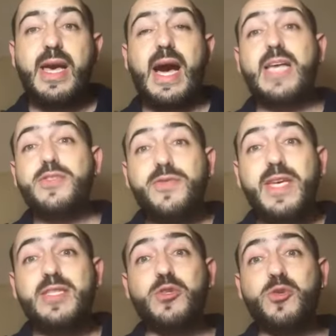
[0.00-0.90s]
Às
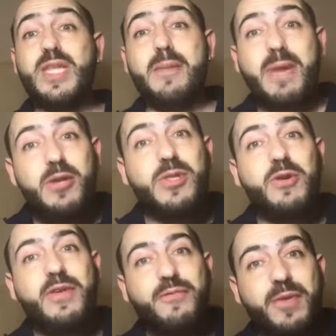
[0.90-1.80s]
vezes o trabalho
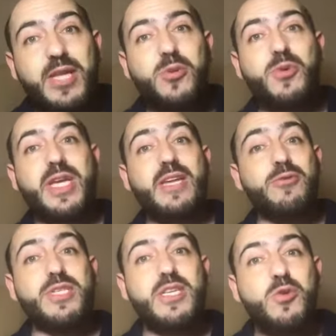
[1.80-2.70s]
não é feito porque não
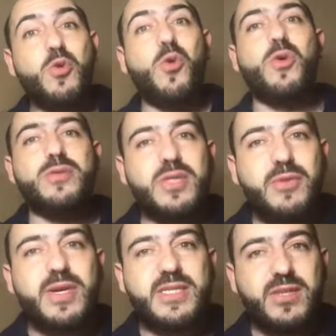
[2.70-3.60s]
se
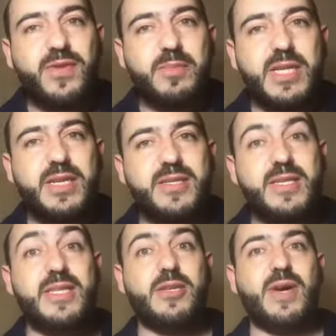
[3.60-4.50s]
encontram essas
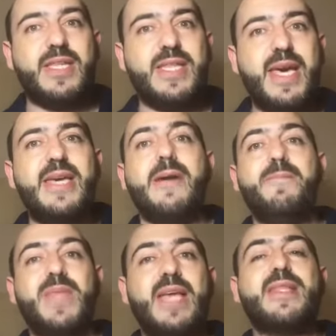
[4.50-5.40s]
famílias. Então a ideia
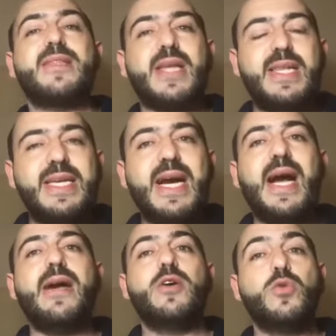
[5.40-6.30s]
é tentar
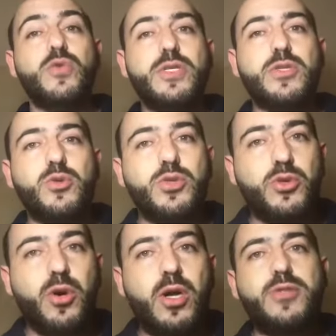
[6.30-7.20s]
ligar os
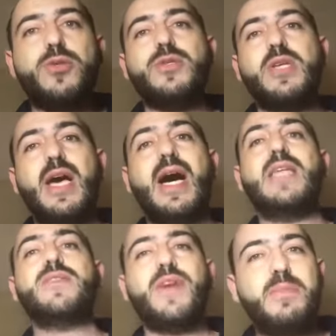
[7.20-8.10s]
estudiosos
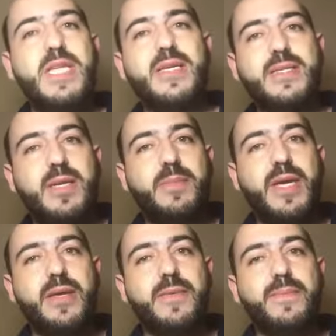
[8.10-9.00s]
às famílias
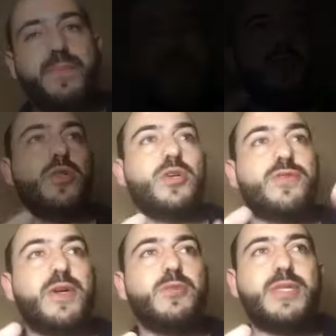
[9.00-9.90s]
também. Nós
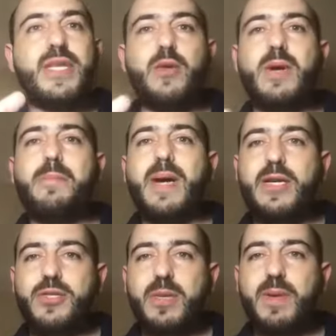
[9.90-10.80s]
vamos ter uma
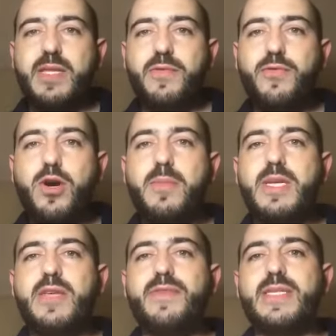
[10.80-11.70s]
parte da plataforma
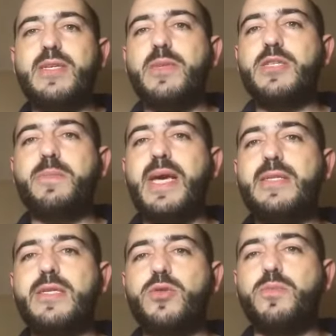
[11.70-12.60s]
que vai ser uma
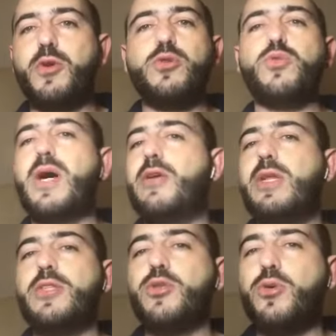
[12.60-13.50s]
espécie de um prontuário
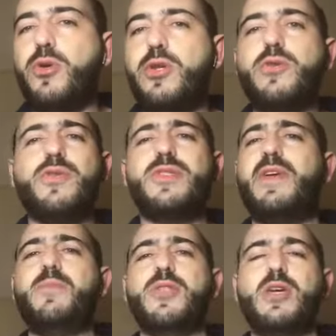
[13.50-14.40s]
eletrônico que você vai
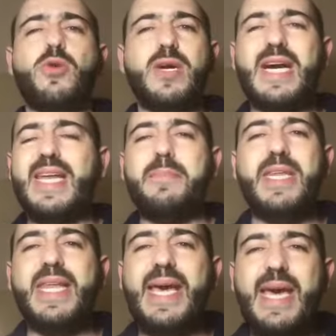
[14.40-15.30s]
poder colocar na
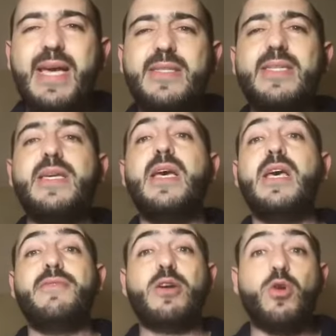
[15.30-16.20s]
amnese,
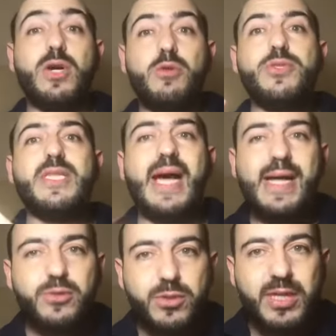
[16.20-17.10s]
vai colocar os
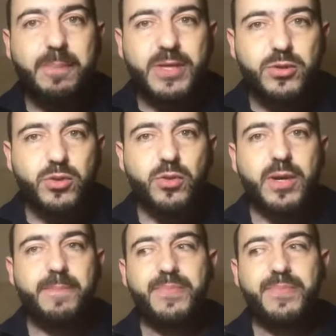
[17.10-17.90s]
dados da pessoa.